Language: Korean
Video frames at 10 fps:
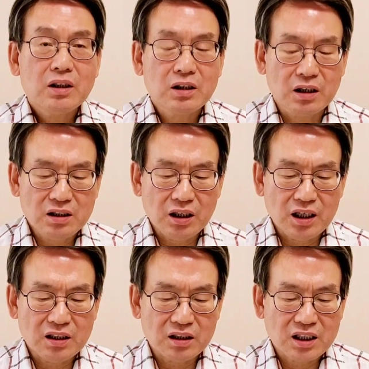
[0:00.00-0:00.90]

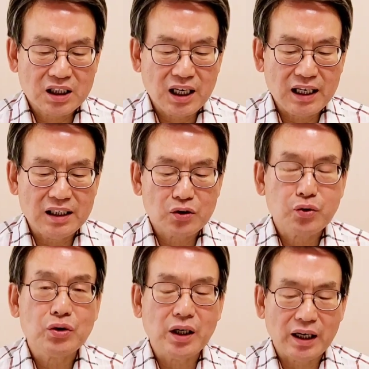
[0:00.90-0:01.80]
전철에서 치안이
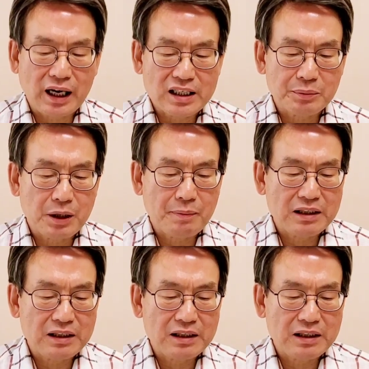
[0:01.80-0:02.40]
숙녀의 가슴을